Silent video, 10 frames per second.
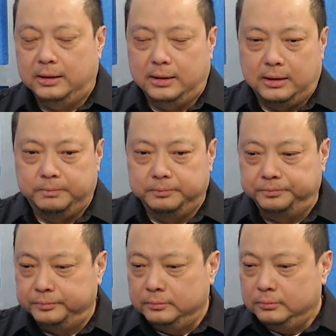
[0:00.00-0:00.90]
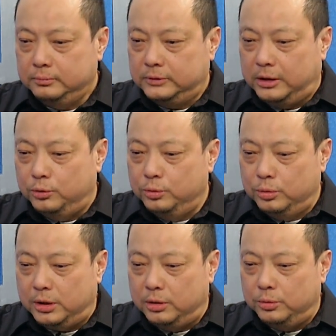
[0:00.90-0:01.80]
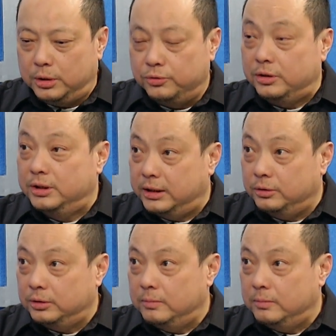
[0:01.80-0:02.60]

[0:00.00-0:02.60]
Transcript: um, kiểu kiểu kiểu xưa đâu